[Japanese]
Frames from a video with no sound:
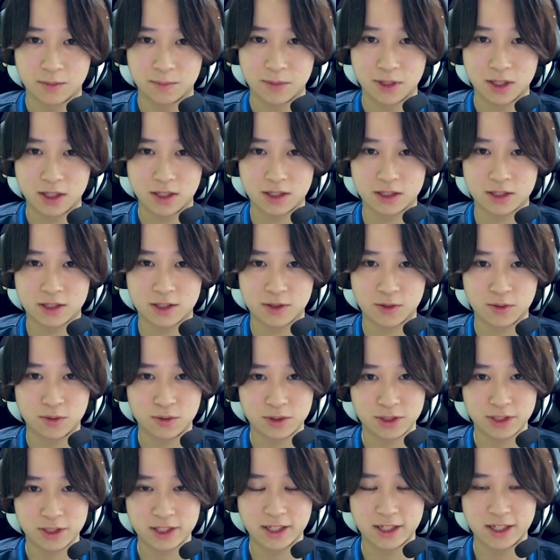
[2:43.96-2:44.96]
まあ
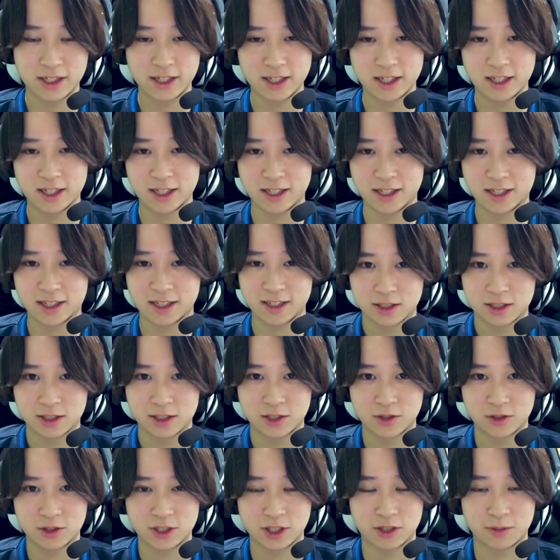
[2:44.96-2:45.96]
正直
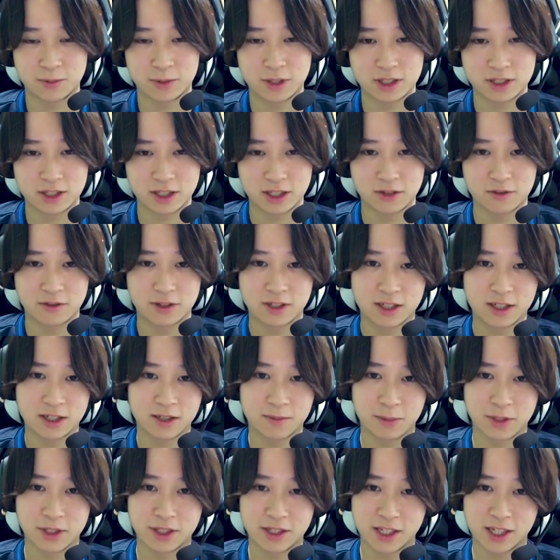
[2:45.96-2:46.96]
視聴者の皆さんは、
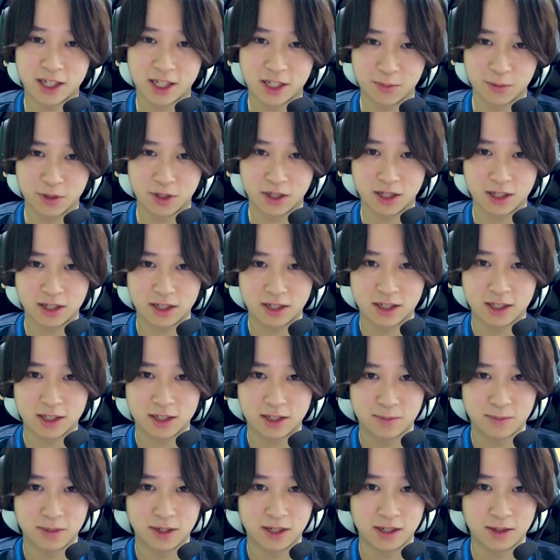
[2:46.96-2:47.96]
まあ、DFM が、
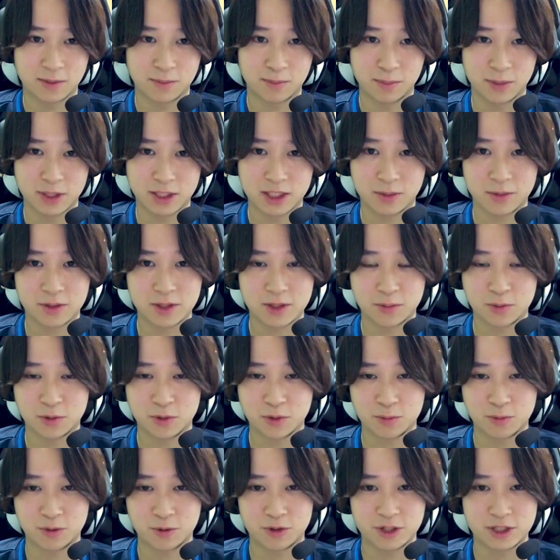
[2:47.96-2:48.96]
まあ、めちゃめちゃ
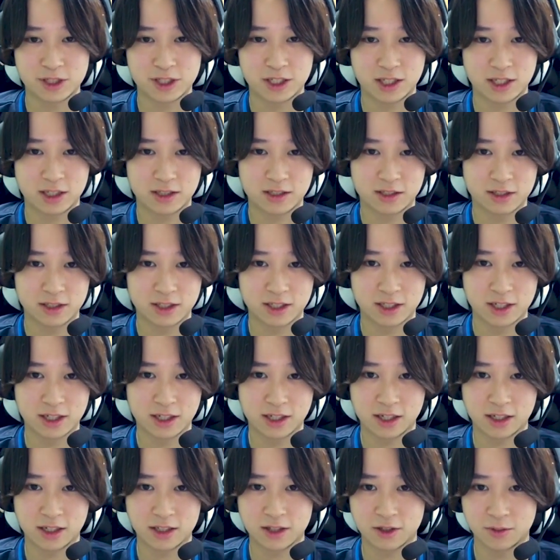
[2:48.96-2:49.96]
ボコボコにして勝つんじゃない
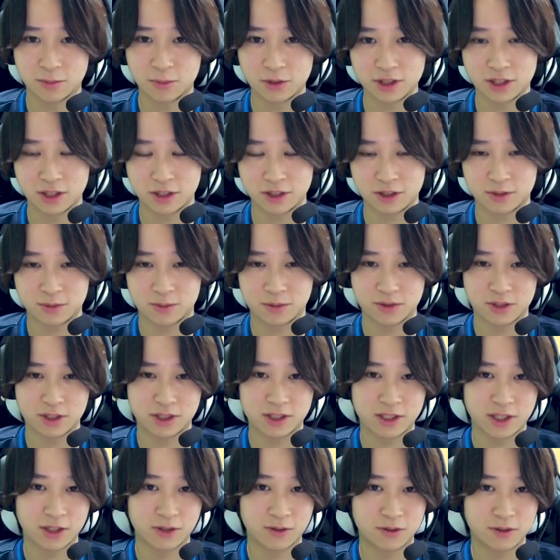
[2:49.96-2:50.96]
かって思ってると思うんで
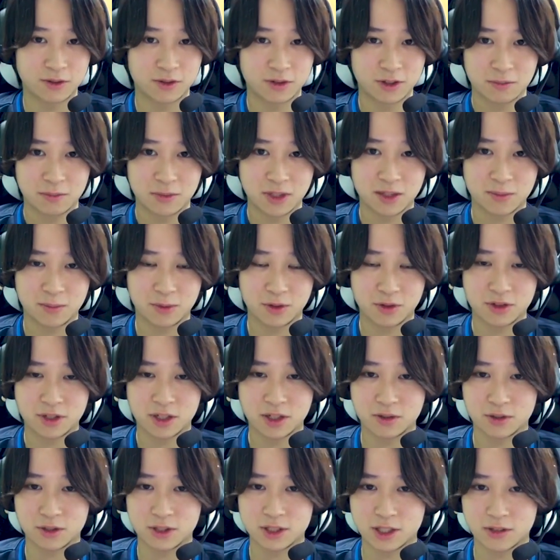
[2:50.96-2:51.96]
すけど、まあ、僕
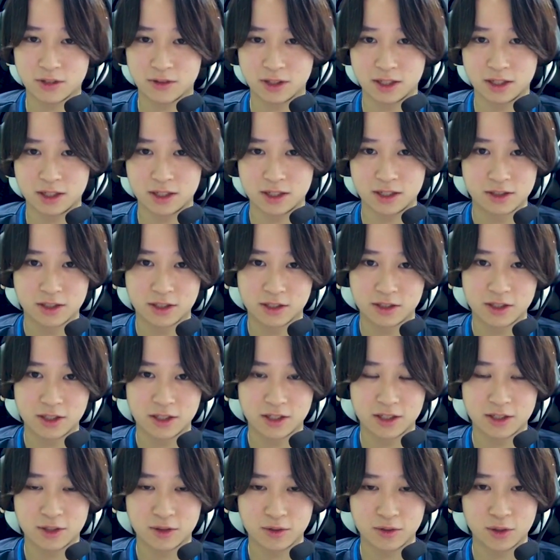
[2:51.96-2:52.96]
らとしては全
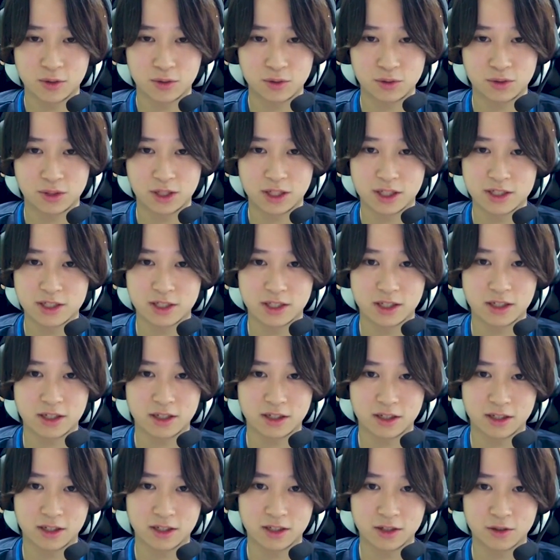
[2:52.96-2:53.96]
然そんなことないんじゃない
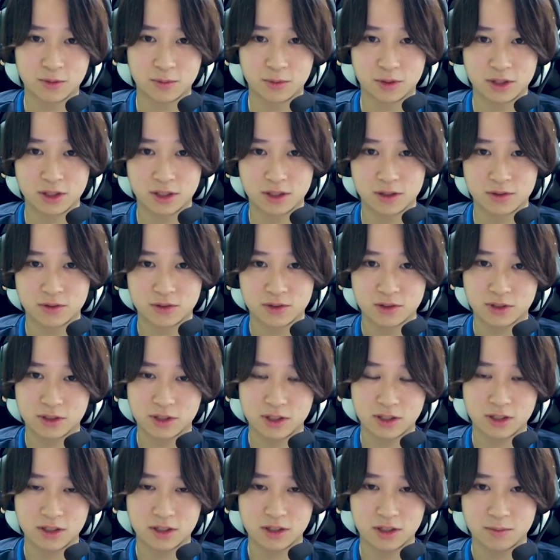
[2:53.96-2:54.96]
かなと思って普通
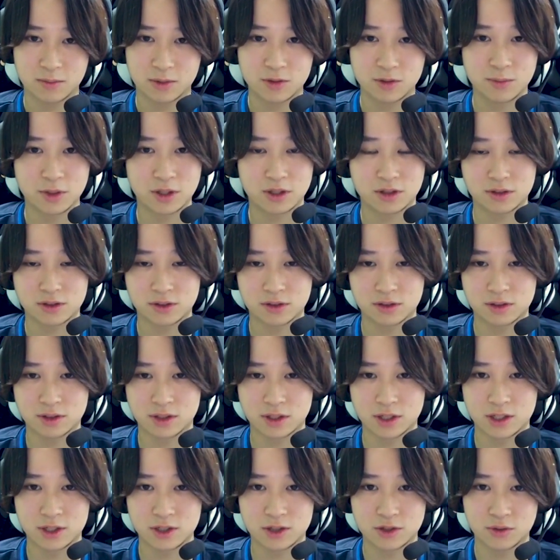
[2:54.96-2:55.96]
に、まあ、うまく
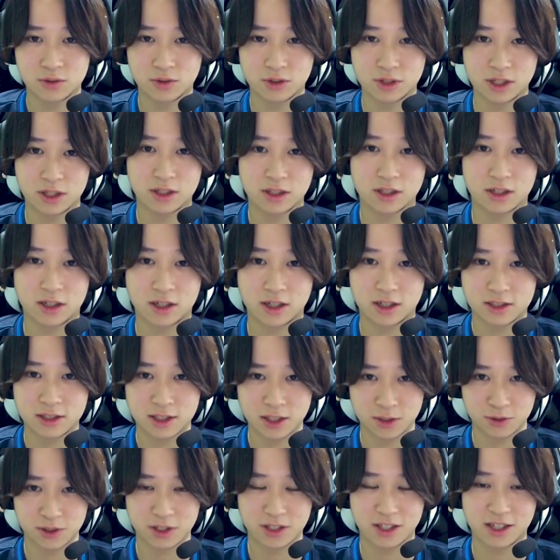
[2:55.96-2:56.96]
練習通りやったら勝っ
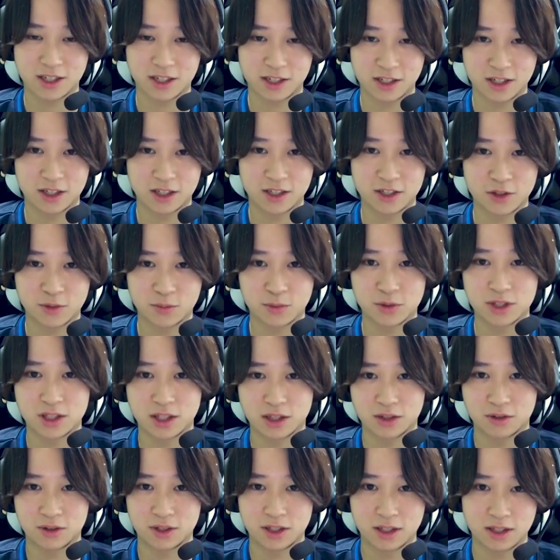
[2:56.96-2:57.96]
ちゃうんじゃないかなと思って
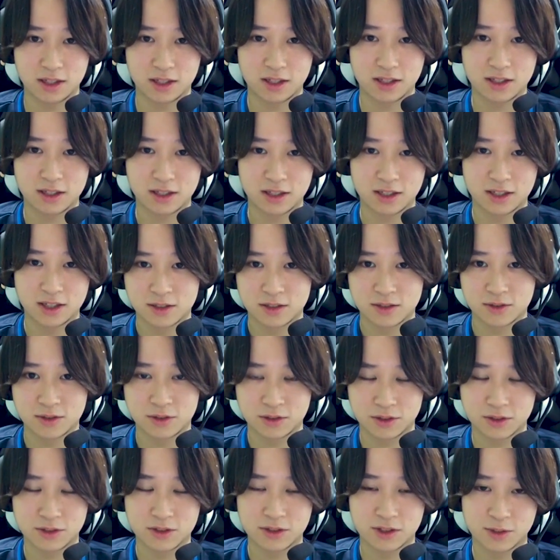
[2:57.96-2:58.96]
るんで普
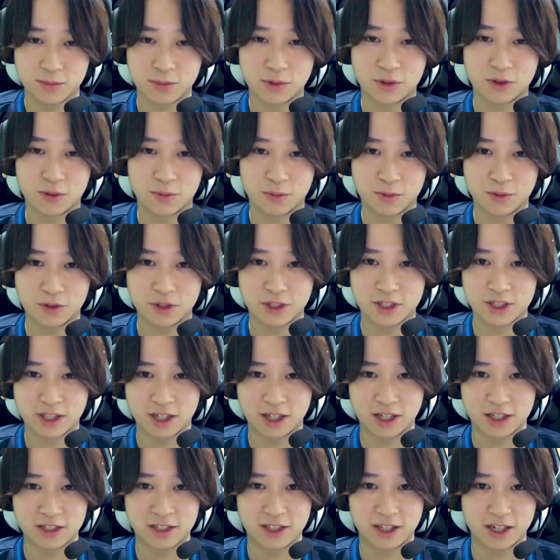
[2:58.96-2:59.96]
通にボコボコにして
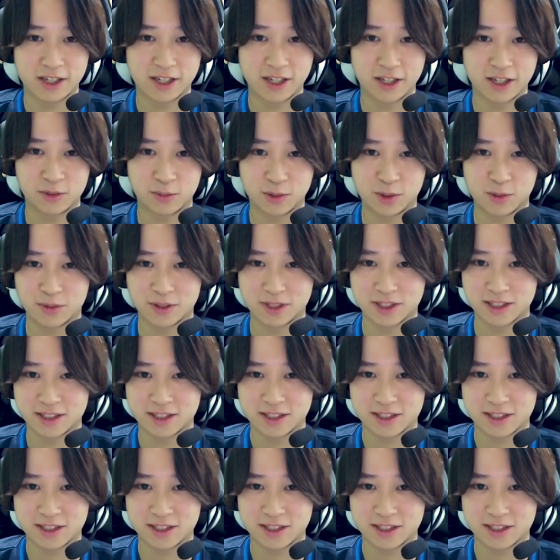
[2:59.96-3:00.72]
勝ってやりたいと思います